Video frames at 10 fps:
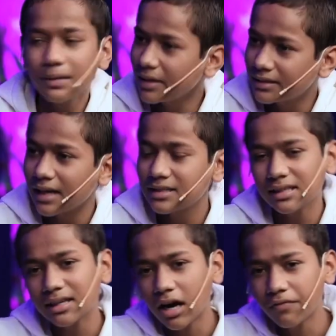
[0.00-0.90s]
ये मेरे दादाजी
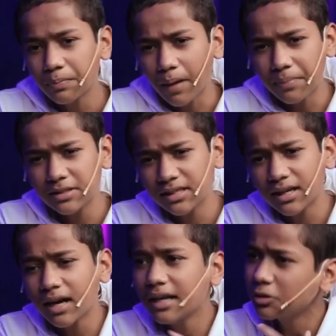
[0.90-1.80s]
ने कहा फिर पापा जी ने
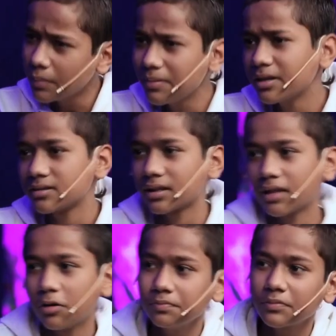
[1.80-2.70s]
कहा कि तो मैं भी कर
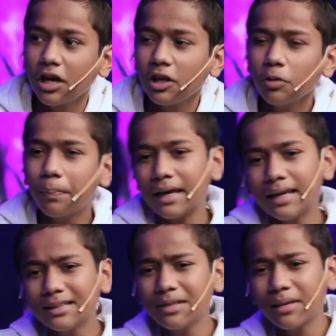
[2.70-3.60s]
सकता हूँ तो
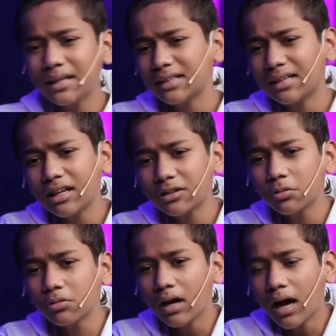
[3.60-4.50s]
पहले ही दिन मैंने देखा
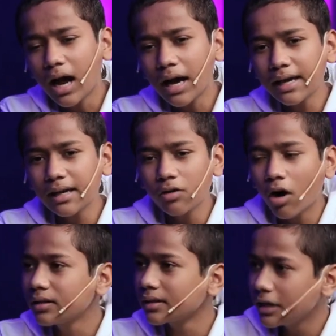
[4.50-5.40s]
तो आई
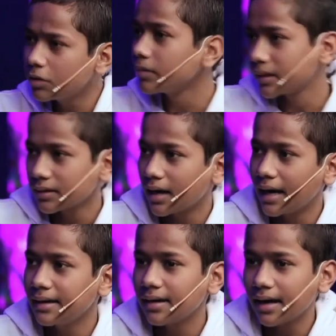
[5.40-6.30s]
गॉट इन टू इट
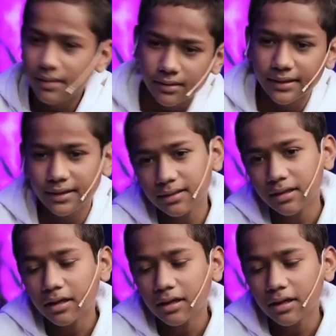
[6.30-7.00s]
एंड आई लर्न इट